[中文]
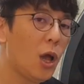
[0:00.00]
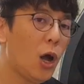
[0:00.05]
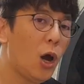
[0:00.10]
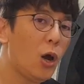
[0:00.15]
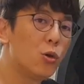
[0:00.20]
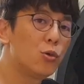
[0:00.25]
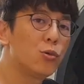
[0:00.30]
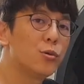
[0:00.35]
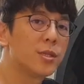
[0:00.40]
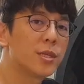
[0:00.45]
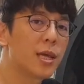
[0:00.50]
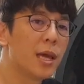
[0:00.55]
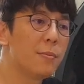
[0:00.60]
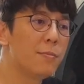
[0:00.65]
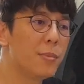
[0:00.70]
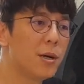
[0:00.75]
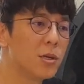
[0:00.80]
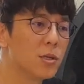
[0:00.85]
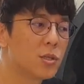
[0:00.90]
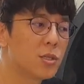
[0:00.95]
后轮
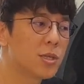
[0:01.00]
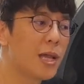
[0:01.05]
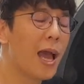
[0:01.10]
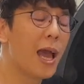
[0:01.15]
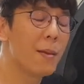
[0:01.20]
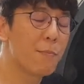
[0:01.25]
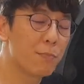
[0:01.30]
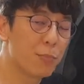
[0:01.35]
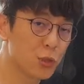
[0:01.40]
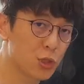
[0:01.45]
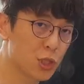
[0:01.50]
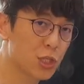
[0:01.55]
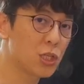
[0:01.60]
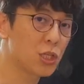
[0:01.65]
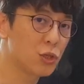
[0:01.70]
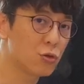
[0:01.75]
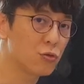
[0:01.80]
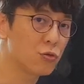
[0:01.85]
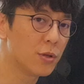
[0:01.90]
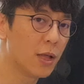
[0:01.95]
camber 是还不
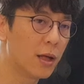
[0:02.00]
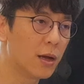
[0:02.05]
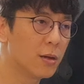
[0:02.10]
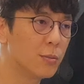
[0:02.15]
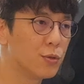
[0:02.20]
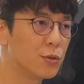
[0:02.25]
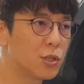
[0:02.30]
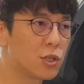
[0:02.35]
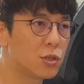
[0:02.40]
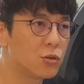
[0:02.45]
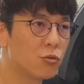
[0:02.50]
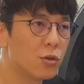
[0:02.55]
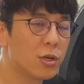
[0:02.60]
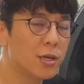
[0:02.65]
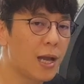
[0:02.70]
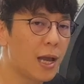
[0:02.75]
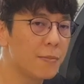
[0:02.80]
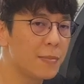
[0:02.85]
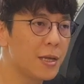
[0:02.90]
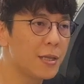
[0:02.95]
至于的哈，不至于会
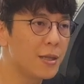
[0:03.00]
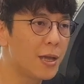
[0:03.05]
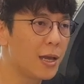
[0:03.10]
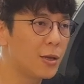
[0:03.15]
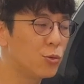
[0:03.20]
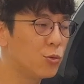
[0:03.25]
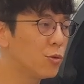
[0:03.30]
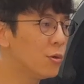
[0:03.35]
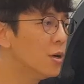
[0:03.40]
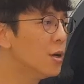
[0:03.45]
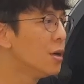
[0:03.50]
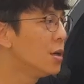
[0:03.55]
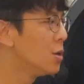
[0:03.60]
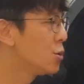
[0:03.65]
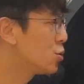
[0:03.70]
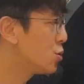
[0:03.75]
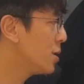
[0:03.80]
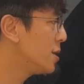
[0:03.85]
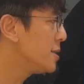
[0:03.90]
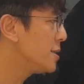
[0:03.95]
改变太多，
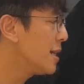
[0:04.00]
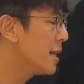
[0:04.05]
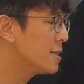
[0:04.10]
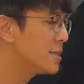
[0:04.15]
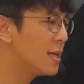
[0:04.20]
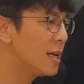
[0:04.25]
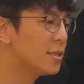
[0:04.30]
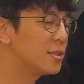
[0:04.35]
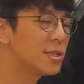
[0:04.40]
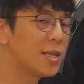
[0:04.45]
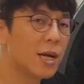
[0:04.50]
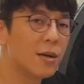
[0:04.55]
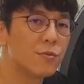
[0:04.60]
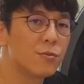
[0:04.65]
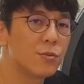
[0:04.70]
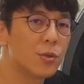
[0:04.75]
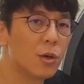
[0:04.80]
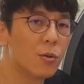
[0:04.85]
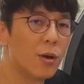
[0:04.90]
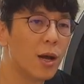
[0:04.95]
所以像这样降
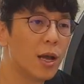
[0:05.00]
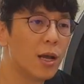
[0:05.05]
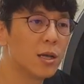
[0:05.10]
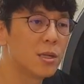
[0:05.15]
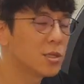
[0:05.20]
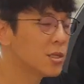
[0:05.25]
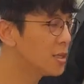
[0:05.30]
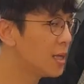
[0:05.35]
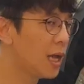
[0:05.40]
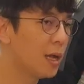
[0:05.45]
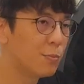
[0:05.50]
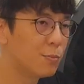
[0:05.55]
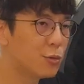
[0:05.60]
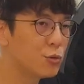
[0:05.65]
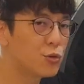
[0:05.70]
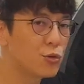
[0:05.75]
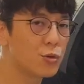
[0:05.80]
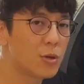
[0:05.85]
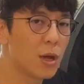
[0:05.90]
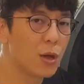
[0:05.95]
幅的话是还
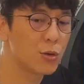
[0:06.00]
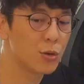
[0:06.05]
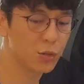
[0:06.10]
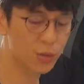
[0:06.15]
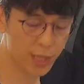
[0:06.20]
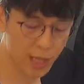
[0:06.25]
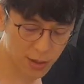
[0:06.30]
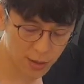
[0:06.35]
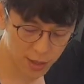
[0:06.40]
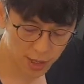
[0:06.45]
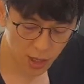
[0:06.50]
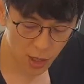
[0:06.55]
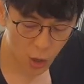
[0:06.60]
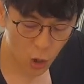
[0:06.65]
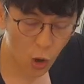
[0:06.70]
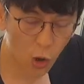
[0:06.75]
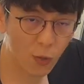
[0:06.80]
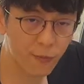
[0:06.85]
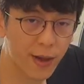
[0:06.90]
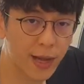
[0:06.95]
不需要用到
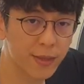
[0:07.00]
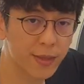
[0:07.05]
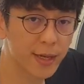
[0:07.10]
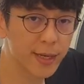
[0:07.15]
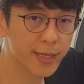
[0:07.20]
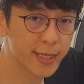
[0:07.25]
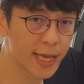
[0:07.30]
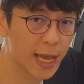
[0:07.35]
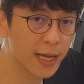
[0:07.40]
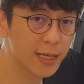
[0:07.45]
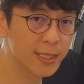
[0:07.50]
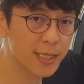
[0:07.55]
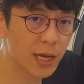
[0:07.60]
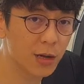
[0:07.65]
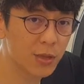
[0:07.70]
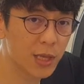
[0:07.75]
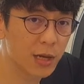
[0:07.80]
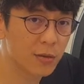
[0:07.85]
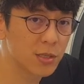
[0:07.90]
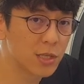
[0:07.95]
后方的仰
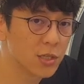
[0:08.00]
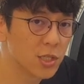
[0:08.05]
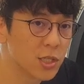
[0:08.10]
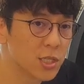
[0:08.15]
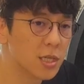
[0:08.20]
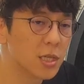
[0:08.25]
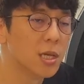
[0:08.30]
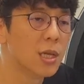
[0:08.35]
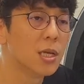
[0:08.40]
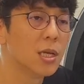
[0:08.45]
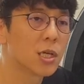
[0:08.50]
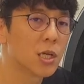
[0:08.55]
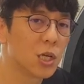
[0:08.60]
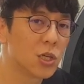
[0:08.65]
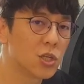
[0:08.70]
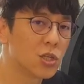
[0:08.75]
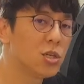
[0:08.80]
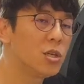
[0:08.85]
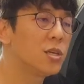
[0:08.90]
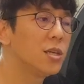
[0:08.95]
角调整器。
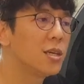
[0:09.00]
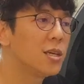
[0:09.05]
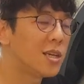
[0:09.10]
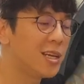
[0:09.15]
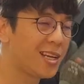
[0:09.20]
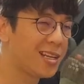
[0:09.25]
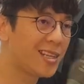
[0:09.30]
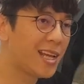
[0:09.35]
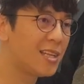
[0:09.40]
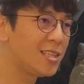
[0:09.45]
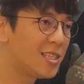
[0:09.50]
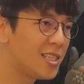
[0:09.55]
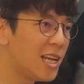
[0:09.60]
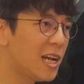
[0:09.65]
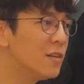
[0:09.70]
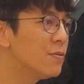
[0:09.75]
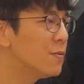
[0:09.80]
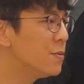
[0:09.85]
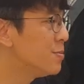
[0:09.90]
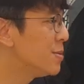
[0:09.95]
可是，一旦
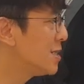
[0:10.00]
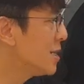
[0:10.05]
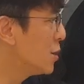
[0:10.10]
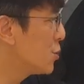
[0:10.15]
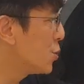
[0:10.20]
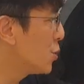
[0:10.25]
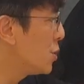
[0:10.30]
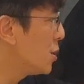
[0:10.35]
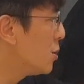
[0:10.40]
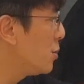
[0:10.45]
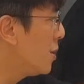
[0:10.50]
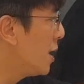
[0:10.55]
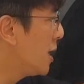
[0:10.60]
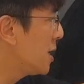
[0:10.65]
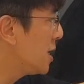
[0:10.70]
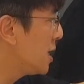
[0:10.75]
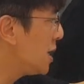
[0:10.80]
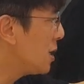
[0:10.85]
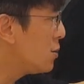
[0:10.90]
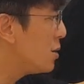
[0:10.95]
降幅比较多的
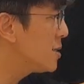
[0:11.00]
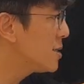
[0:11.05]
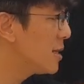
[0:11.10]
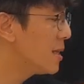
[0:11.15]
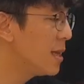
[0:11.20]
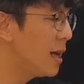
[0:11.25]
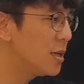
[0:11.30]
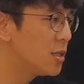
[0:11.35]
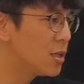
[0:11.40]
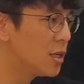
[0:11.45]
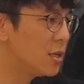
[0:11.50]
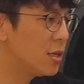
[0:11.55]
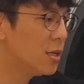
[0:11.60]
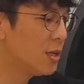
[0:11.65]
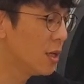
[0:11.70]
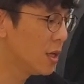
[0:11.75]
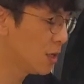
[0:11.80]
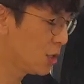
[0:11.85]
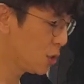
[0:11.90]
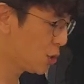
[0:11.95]
话，因为这台车
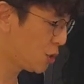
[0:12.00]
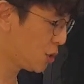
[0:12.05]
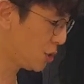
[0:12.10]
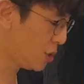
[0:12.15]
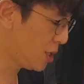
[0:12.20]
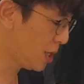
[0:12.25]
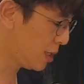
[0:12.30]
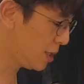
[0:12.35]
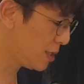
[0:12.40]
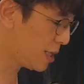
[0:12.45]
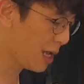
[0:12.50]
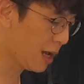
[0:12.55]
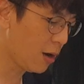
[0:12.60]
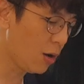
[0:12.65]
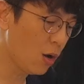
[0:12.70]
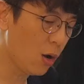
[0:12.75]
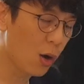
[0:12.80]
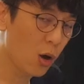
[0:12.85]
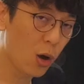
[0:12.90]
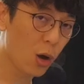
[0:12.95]
只能
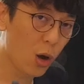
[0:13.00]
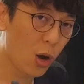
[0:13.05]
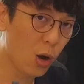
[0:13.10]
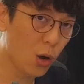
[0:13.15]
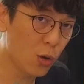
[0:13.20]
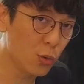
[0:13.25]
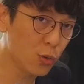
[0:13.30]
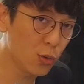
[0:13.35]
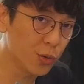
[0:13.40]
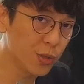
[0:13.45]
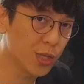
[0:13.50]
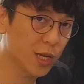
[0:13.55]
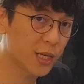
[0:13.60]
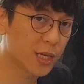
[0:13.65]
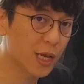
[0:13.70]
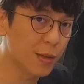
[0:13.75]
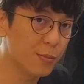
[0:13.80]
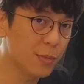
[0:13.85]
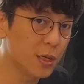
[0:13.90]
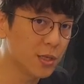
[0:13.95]
调后轮的
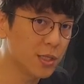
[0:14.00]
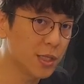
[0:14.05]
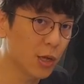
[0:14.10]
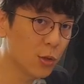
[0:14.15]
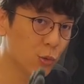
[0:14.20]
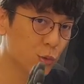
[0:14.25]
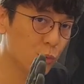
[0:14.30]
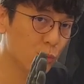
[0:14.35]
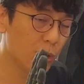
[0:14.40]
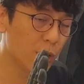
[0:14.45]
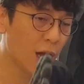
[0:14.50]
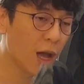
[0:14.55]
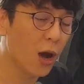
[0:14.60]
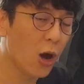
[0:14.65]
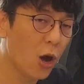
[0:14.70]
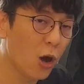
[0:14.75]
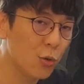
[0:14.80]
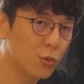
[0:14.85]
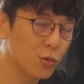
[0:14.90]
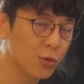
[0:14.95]
camber 角度啊，
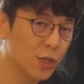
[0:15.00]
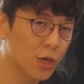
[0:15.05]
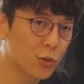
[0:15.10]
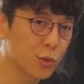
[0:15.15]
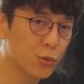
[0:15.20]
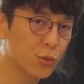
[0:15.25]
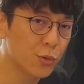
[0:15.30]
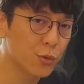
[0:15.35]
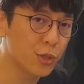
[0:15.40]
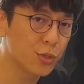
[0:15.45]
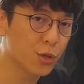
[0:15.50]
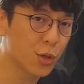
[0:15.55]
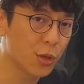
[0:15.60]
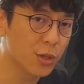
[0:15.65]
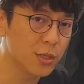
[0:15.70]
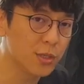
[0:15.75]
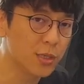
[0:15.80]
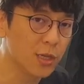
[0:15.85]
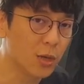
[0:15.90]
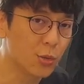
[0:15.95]
后轮的投
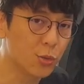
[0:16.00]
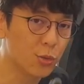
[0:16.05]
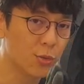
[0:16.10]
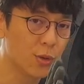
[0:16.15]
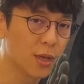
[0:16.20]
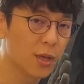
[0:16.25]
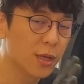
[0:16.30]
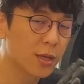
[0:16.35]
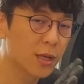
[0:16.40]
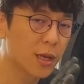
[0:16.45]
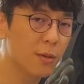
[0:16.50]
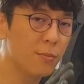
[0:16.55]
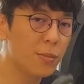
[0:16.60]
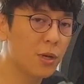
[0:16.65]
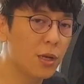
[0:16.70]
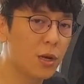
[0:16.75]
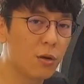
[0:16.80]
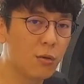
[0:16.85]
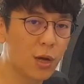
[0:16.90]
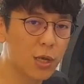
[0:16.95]
投影角度
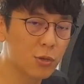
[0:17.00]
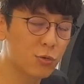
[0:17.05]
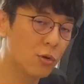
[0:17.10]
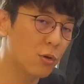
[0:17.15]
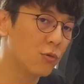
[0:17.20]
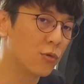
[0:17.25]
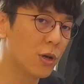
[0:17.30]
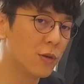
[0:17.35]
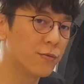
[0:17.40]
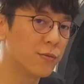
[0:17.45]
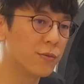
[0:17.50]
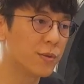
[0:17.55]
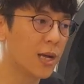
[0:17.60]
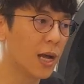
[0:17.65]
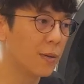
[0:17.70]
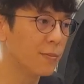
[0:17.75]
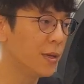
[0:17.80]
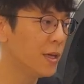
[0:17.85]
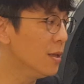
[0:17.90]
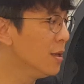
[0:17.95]
camber 的话是会微幅
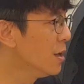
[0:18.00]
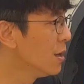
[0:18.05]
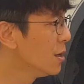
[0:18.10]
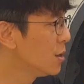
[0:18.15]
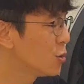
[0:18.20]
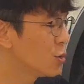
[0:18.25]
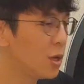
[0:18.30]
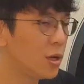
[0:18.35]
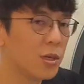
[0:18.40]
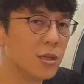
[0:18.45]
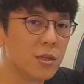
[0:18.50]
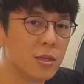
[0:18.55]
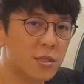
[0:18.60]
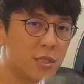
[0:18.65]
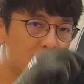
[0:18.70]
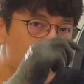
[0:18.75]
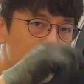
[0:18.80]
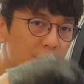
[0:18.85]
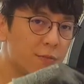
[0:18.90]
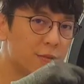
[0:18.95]
改变，所以
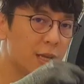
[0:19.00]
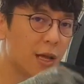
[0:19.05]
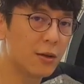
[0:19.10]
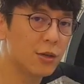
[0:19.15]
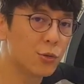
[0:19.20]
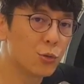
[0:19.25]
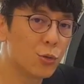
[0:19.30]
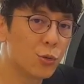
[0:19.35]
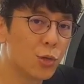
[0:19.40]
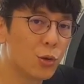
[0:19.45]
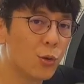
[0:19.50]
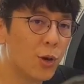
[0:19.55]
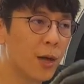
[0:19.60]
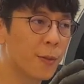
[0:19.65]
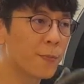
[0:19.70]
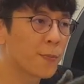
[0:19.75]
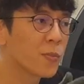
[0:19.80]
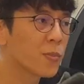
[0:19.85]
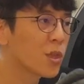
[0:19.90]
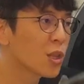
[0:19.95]
降幅要很多的
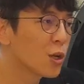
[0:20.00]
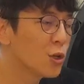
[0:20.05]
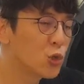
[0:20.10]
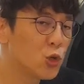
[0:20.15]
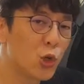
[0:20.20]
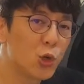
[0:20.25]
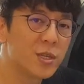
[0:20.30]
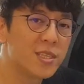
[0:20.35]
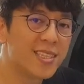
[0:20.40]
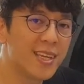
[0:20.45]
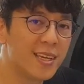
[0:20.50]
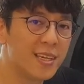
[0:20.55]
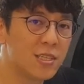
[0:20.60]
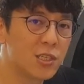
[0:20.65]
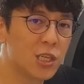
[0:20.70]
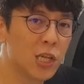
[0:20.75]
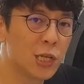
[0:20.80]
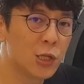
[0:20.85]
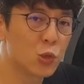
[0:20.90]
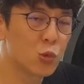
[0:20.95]
话，就会建议
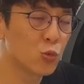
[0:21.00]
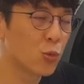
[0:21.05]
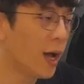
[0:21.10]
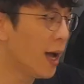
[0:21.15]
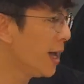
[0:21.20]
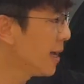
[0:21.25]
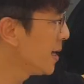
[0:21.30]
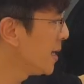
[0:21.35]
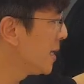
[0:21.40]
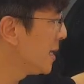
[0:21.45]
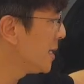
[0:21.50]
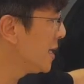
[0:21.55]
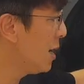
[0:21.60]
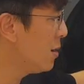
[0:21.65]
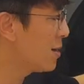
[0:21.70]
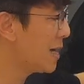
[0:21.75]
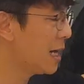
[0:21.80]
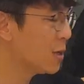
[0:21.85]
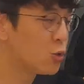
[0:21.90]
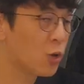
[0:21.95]
车主啊
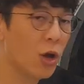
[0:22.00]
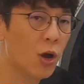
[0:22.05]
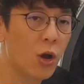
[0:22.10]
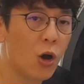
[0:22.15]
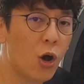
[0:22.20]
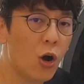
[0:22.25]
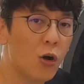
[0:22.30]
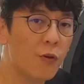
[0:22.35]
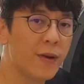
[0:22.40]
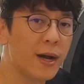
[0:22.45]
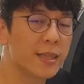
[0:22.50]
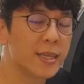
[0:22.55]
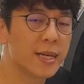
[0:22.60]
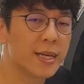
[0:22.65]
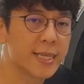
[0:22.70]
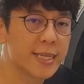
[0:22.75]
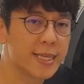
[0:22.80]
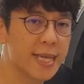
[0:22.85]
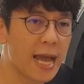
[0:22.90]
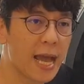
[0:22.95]
要改装后方
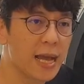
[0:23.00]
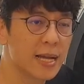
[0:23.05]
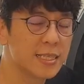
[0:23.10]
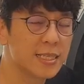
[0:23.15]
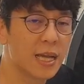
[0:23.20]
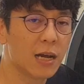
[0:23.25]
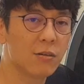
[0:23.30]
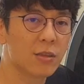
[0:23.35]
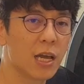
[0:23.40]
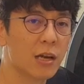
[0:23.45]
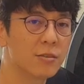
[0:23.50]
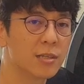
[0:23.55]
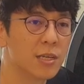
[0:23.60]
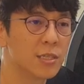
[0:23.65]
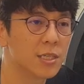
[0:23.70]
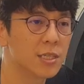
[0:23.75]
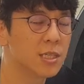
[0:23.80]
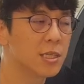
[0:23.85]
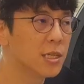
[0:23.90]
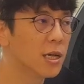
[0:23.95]
的仰角调整
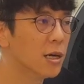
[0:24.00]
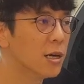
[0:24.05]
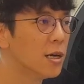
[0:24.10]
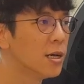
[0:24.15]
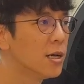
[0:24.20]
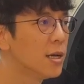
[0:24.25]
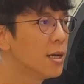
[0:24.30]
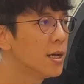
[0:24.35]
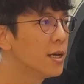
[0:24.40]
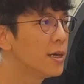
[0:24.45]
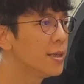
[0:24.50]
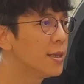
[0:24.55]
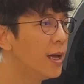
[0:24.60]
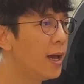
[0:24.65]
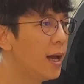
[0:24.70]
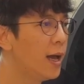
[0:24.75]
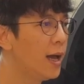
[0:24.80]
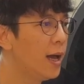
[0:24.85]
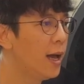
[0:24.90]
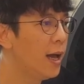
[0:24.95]
器哈。
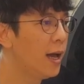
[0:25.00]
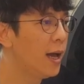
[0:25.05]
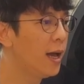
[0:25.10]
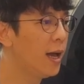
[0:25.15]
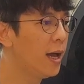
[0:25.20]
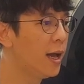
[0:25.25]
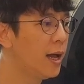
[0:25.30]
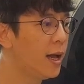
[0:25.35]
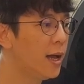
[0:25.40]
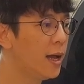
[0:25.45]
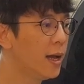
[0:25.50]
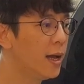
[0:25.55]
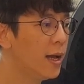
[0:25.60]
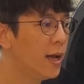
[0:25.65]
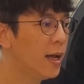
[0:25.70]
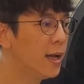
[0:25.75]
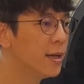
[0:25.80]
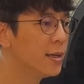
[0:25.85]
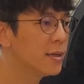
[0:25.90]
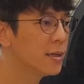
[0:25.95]

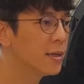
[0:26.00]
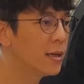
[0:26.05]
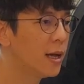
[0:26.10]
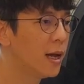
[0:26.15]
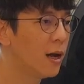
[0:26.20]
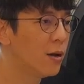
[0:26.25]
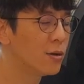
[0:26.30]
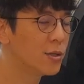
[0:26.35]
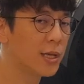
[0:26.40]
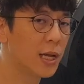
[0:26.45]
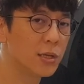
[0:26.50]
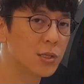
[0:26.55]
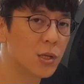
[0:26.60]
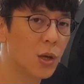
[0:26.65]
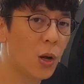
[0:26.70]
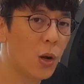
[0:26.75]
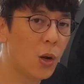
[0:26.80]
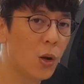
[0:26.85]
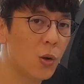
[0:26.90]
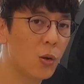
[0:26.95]
那好像是
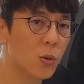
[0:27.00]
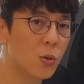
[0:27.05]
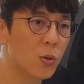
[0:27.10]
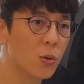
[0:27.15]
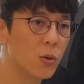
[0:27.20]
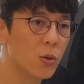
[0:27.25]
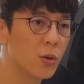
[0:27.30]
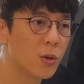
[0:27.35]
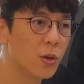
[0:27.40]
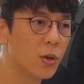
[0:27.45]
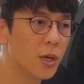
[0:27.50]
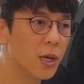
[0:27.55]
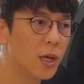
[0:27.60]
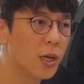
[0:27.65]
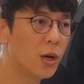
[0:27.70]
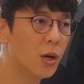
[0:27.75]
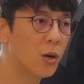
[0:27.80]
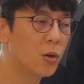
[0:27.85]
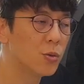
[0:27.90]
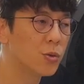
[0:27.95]
后哎
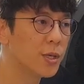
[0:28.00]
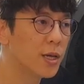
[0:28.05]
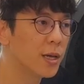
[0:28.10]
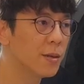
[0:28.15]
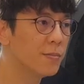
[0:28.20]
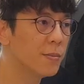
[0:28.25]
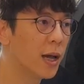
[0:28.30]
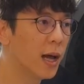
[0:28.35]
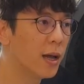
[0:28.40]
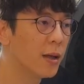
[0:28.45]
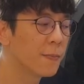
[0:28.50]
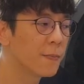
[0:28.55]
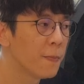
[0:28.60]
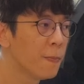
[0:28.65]
后天吧。